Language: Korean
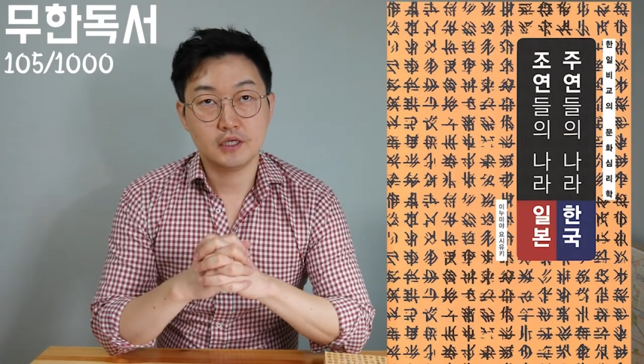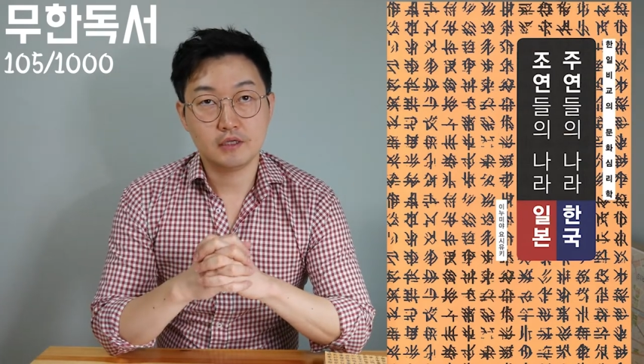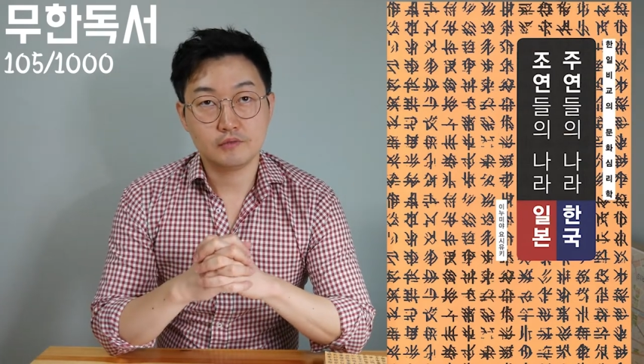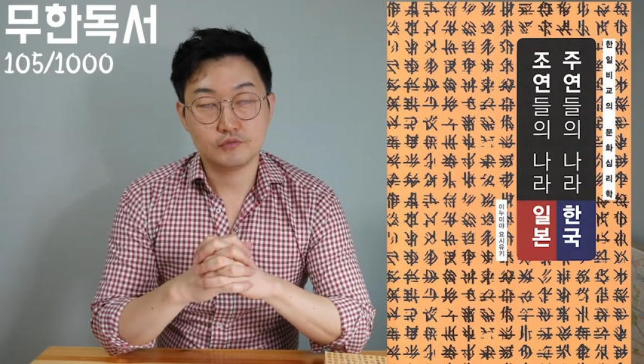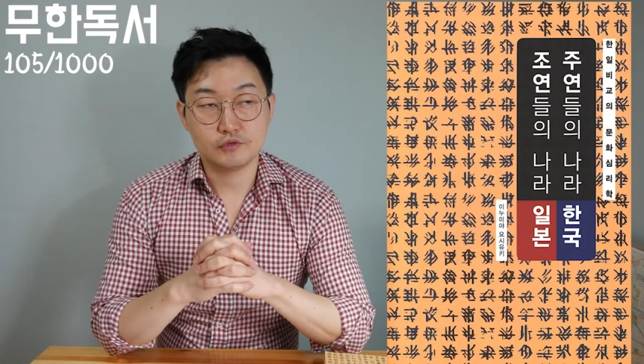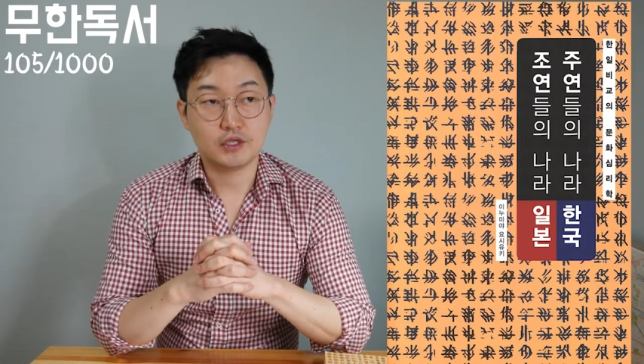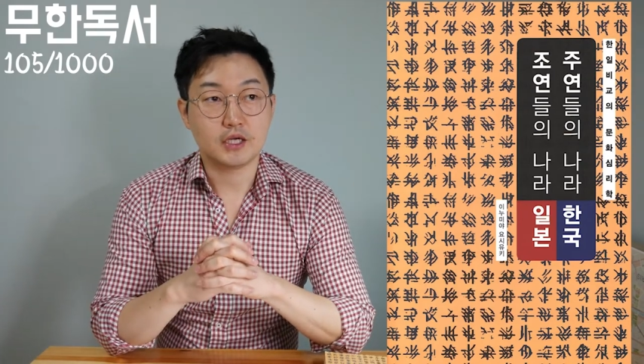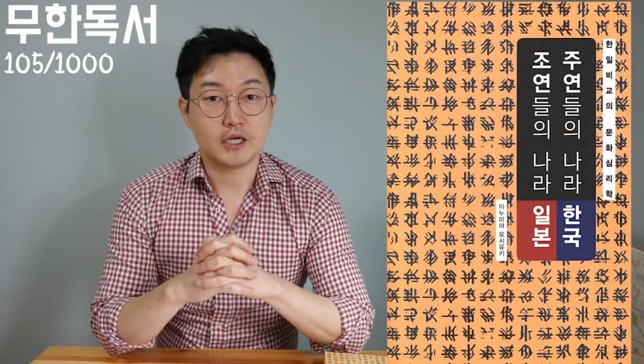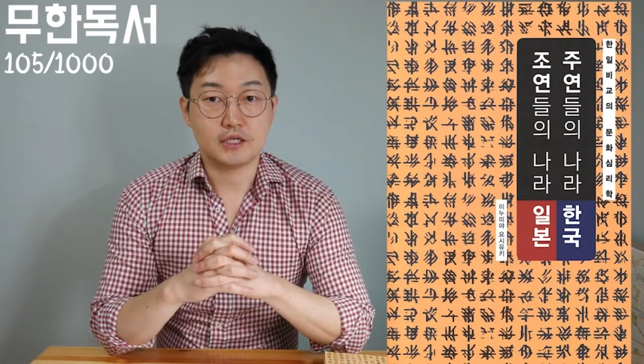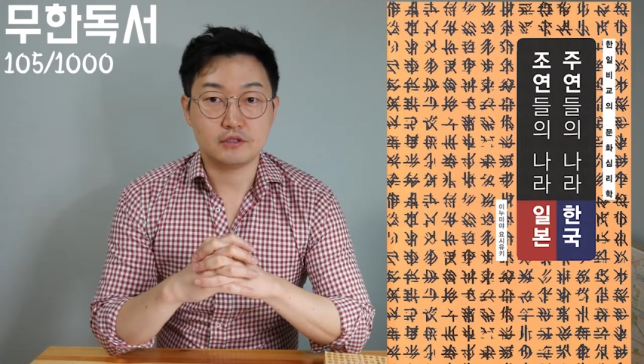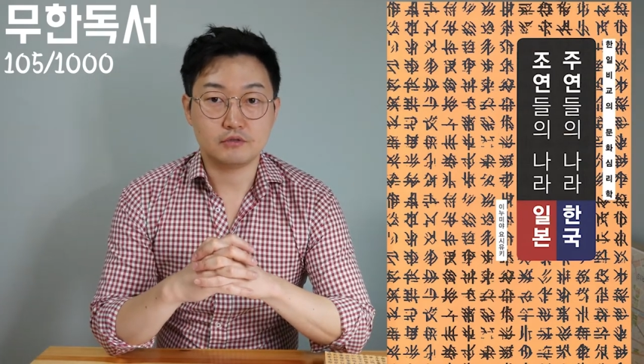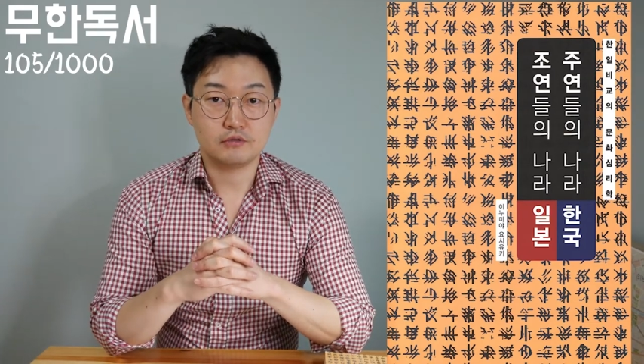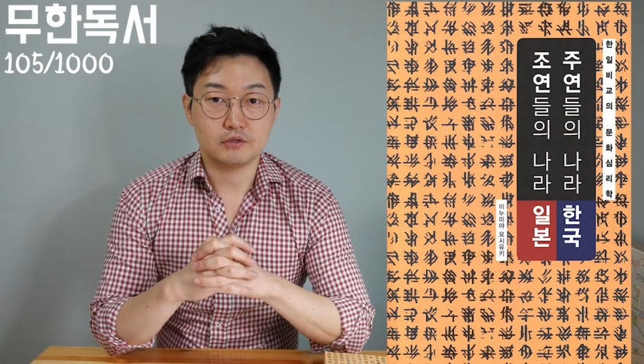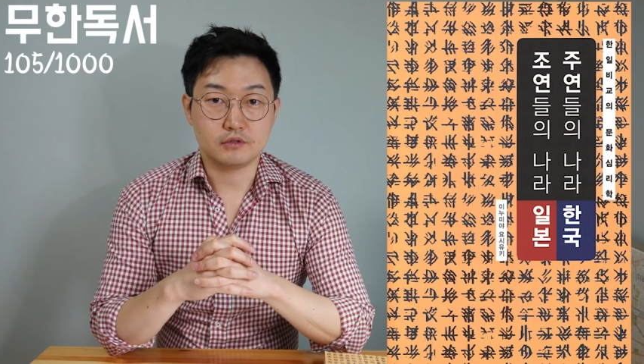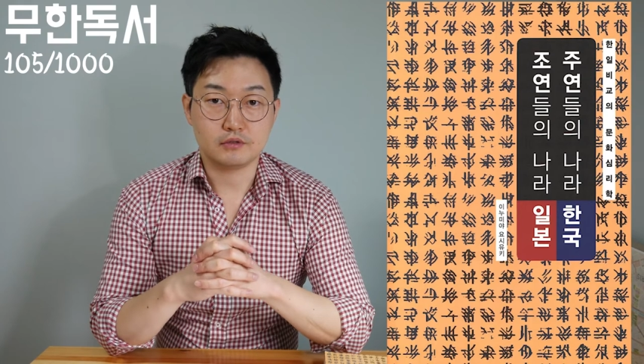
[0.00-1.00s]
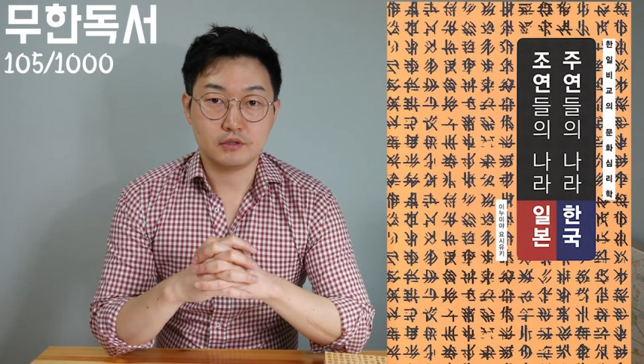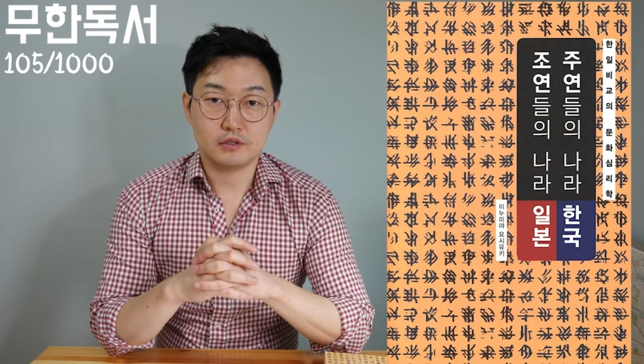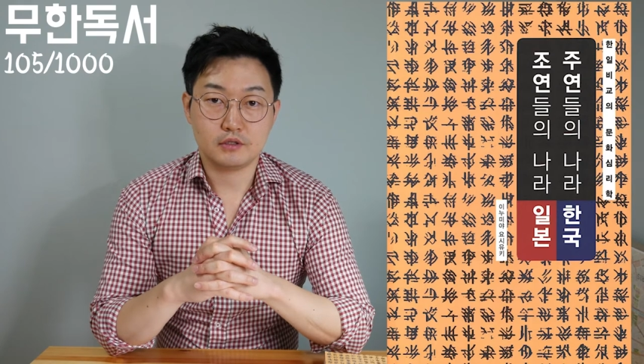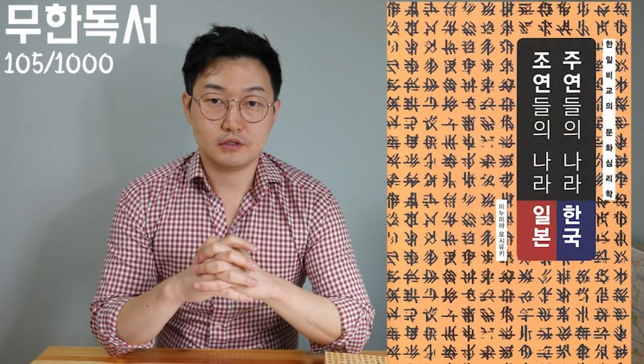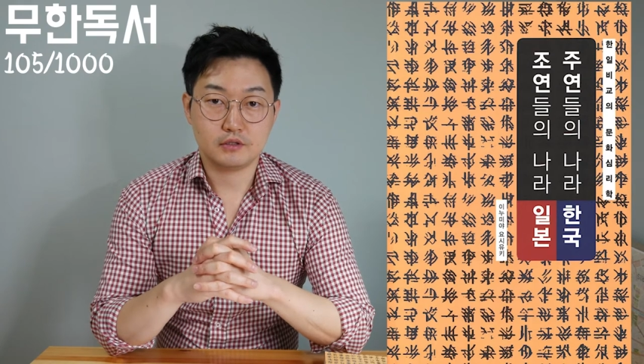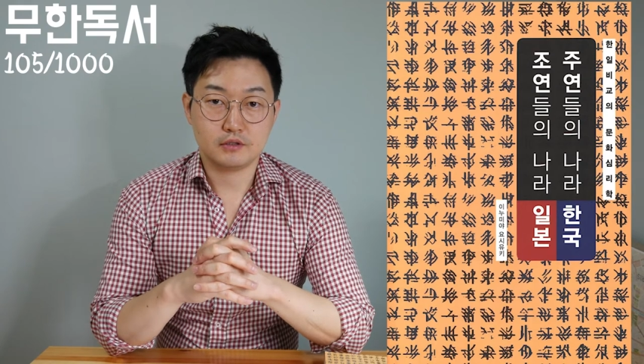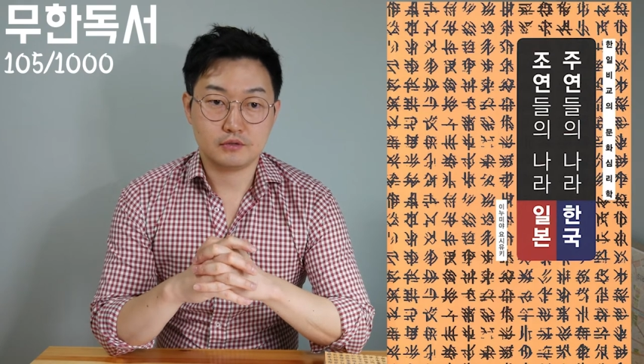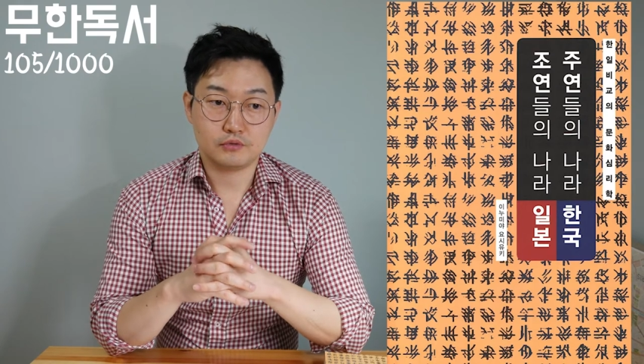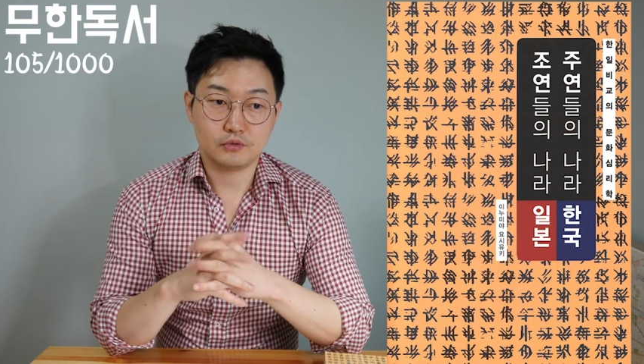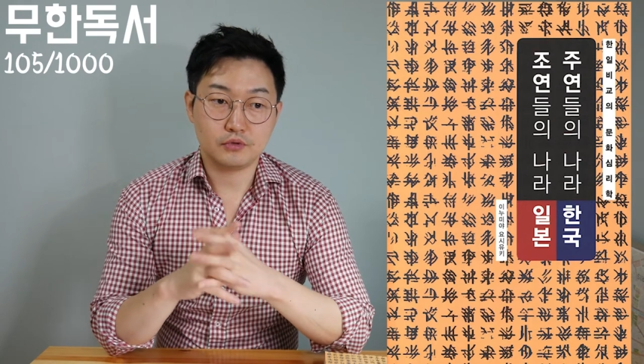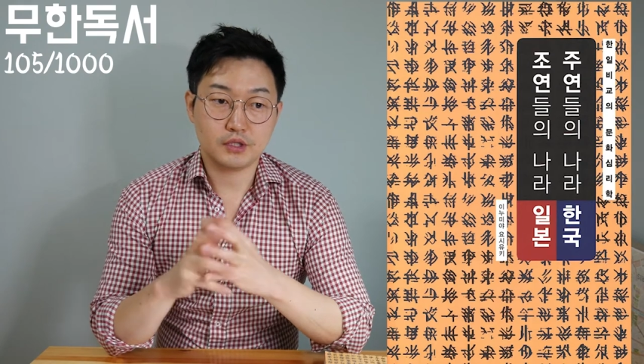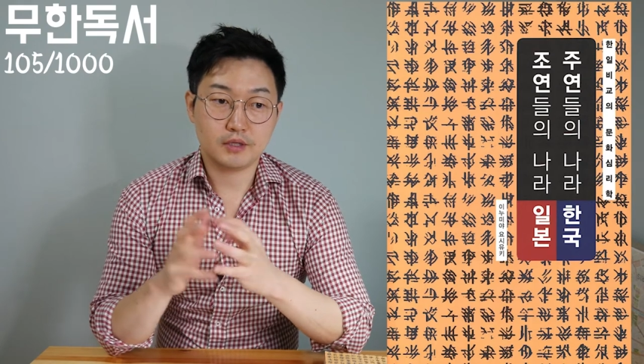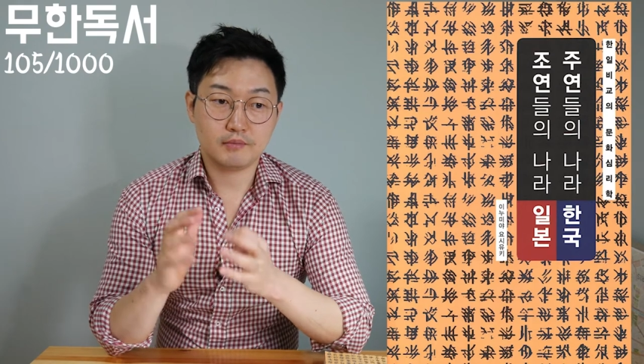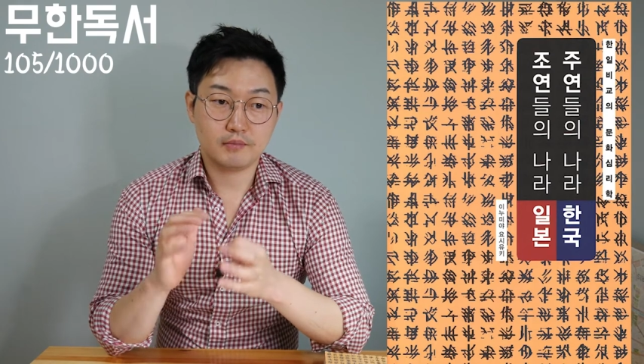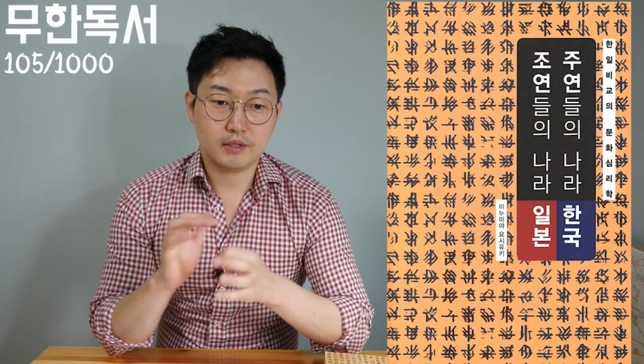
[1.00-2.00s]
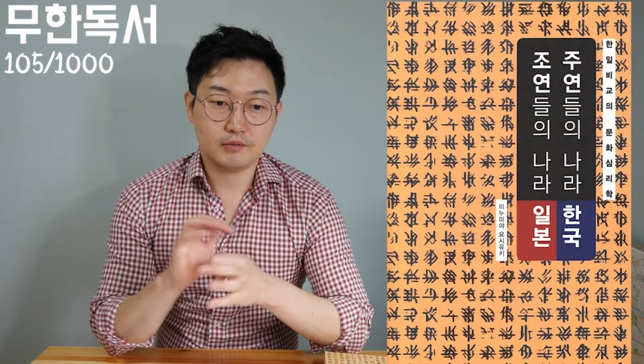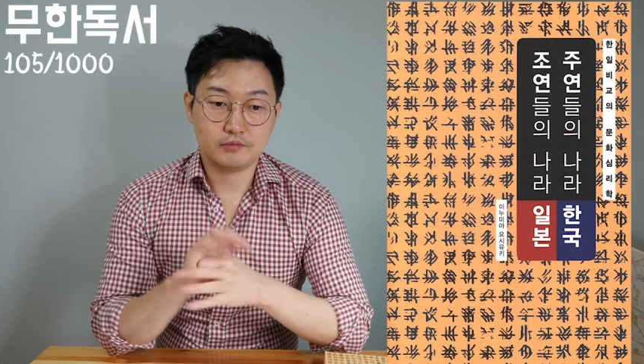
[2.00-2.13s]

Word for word: 문화를 가지고 있고요. 그래서 존댓말